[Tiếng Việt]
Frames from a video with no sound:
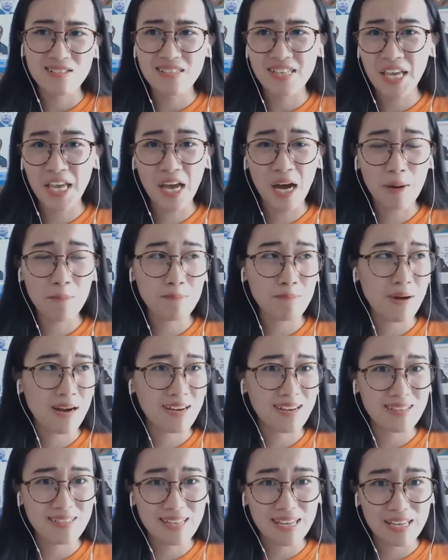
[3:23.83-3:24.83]
ghi âm
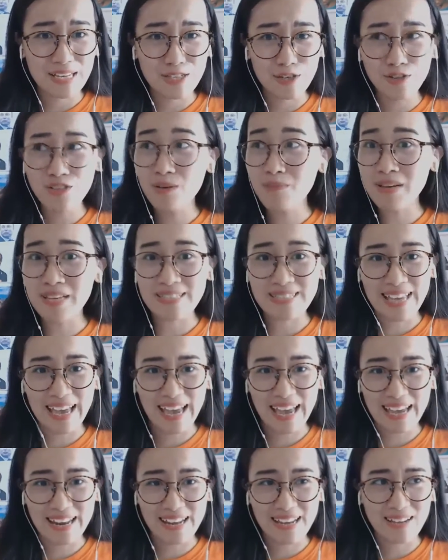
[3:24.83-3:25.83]
bằng cái gì cho đỡ bị
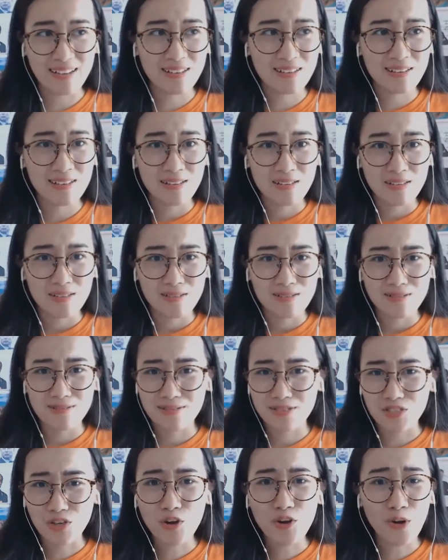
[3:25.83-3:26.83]
dè này,
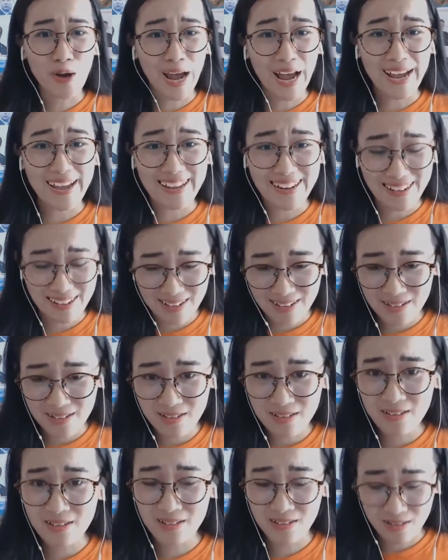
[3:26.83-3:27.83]
cho nó hay này.
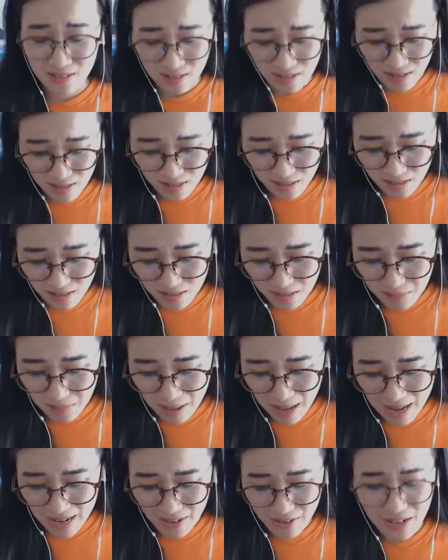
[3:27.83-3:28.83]
Cái thứ
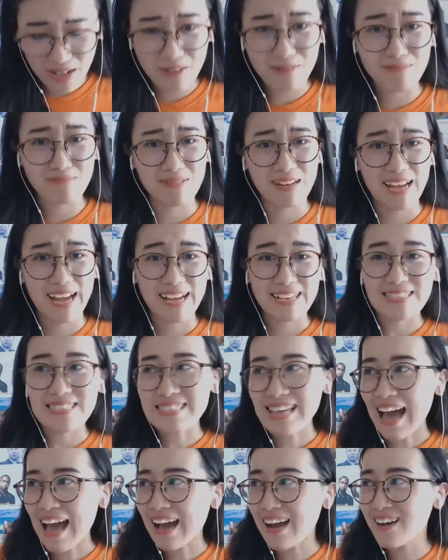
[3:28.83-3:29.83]
ba đó là ánh
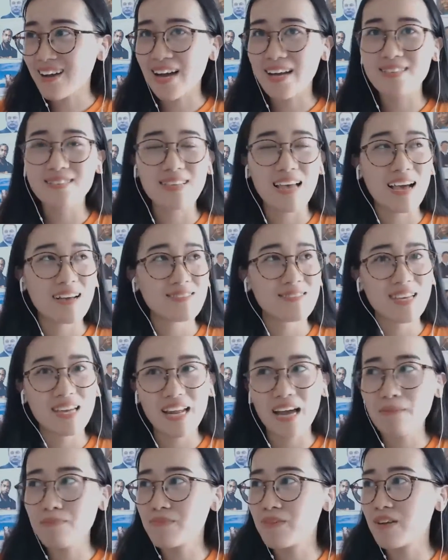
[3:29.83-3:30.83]
sáng, ánh sáng
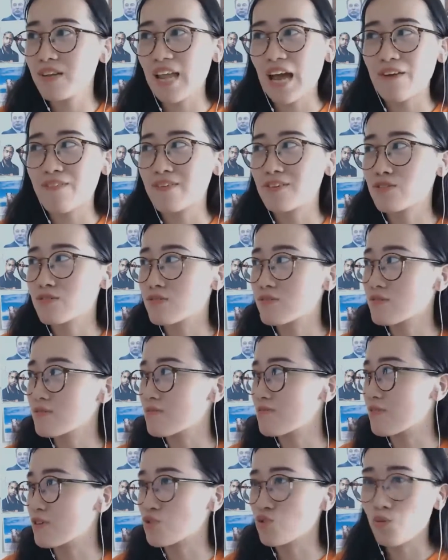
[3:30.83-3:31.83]
set up như thế nào, phải
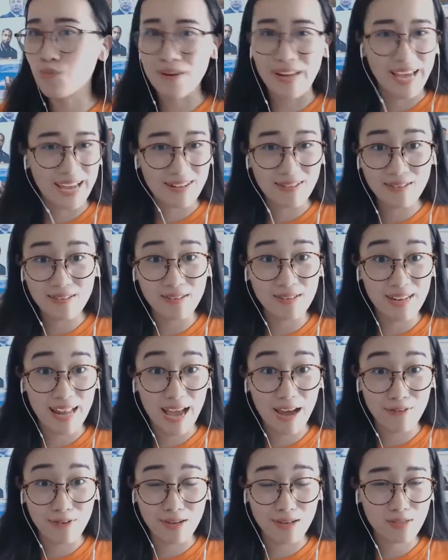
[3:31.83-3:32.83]
phải dùng đèn như thế
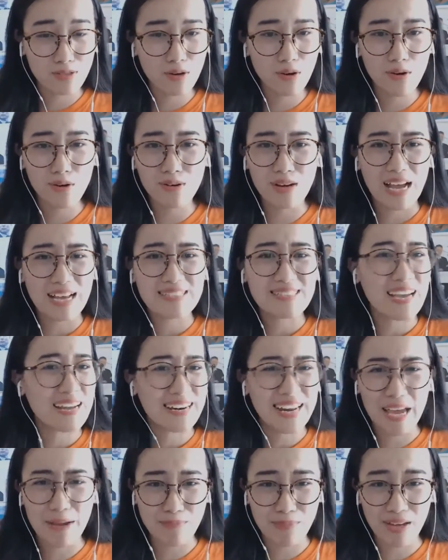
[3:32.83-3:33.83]
nào để cho ánh
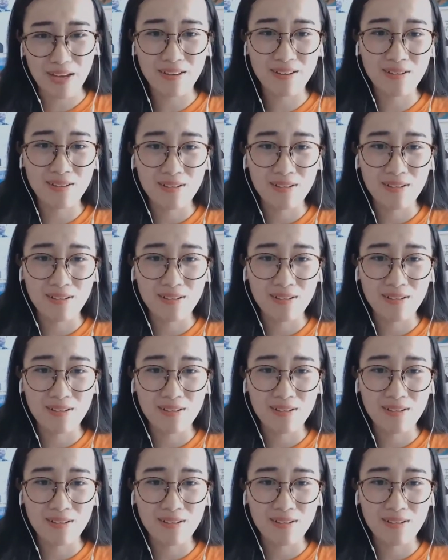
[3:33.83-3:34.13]
sáng đẹp này.